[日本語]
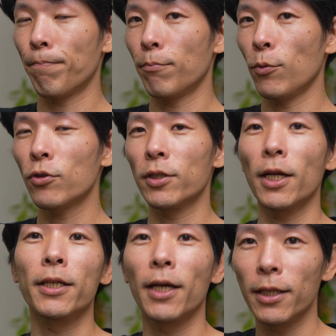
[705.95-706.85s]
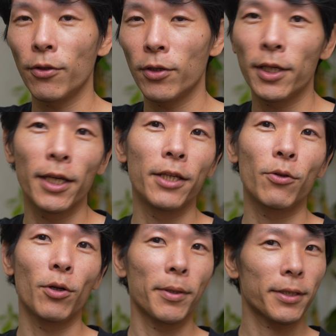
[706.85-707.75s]
もし何かあった時責任
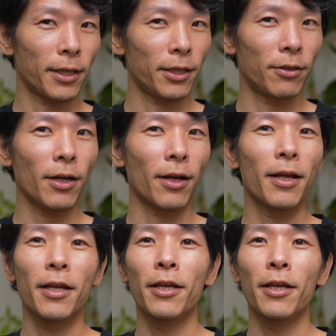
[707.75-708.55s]
取れますかったら、